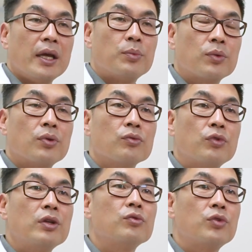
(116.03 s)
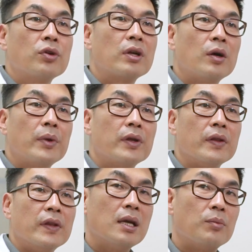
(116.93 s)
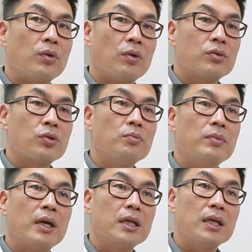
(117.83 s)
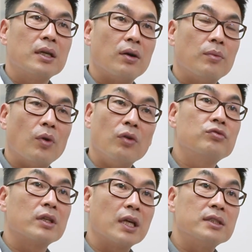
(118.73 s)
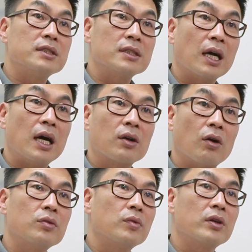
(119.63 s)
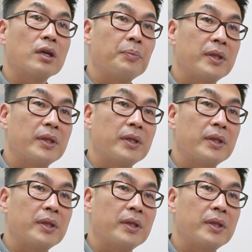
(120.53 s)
보통 뒤로 튀어나오면은 뭐 손발이 뭐 어눌하다든가 걸음걸이가